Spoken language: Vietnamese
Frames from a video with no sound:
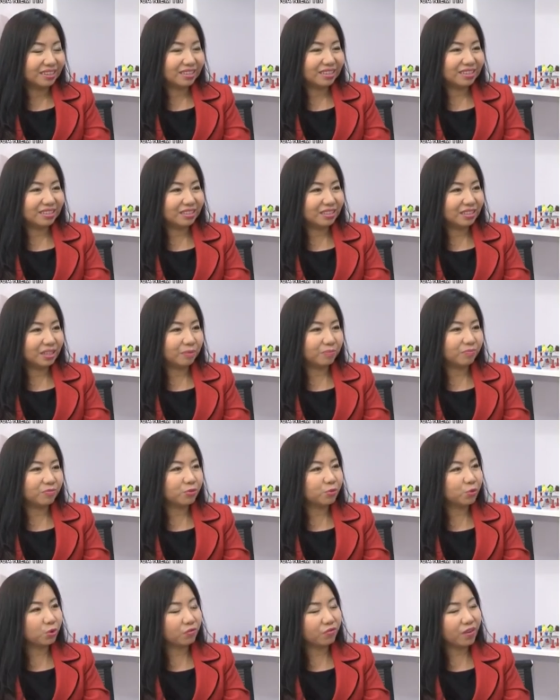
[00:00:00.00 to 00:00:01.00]
Thì um,
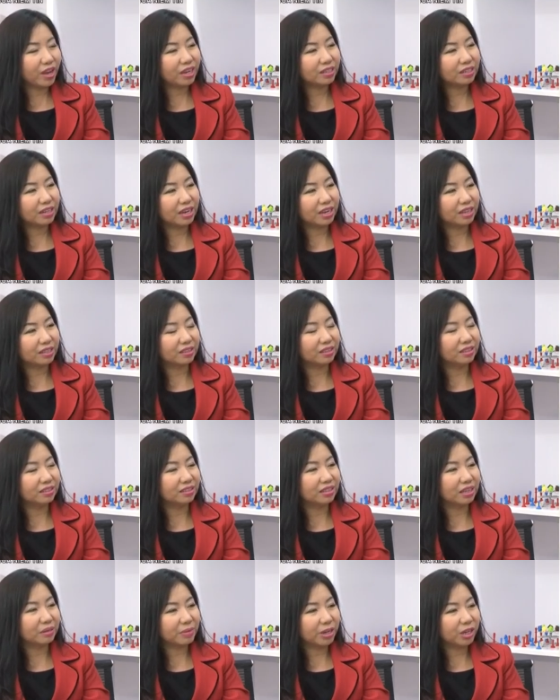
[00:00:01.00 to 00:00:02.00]
xuất phát là
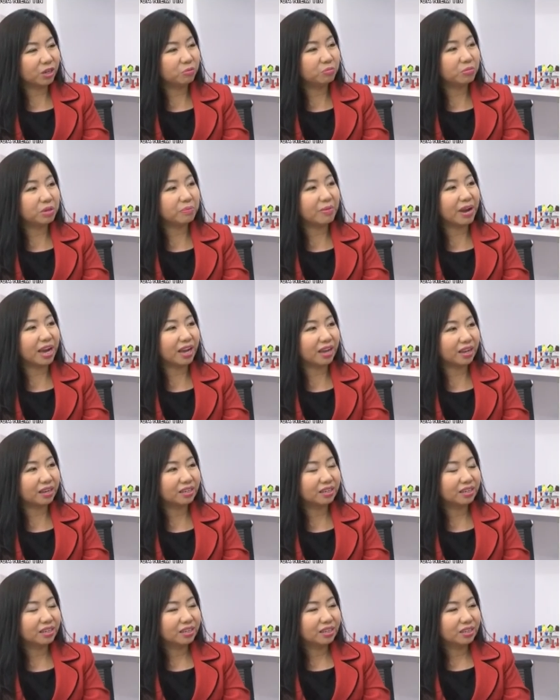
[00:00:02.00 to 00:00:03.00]
từ năm 2013
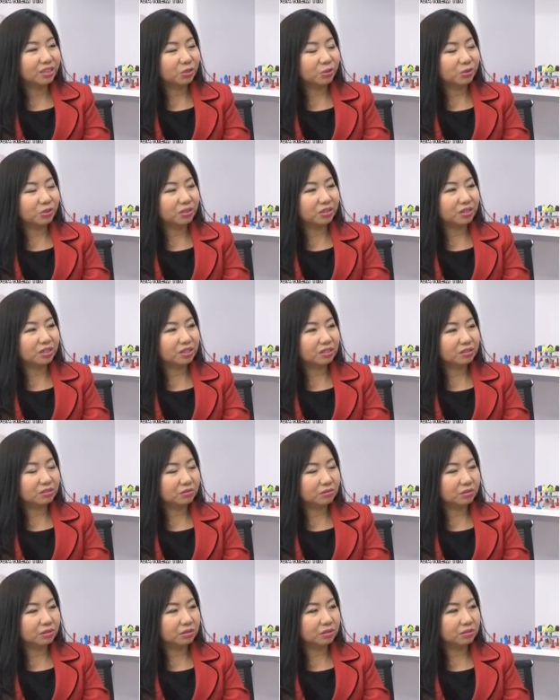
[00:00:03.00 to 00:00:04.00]
tôi uh,
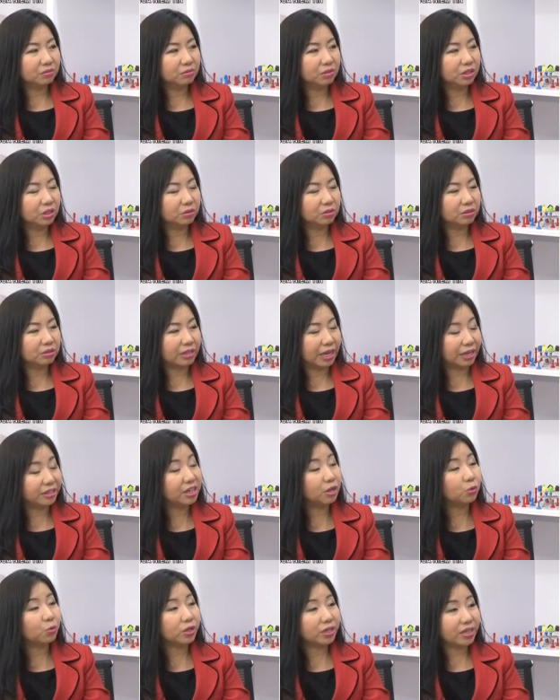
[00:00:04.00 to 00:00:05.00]
được giải
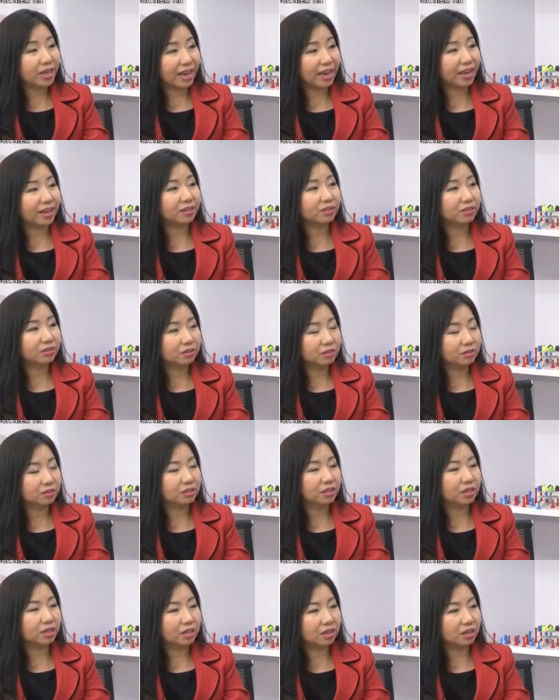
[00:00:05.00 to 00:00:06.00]
nhất quốc gia uh,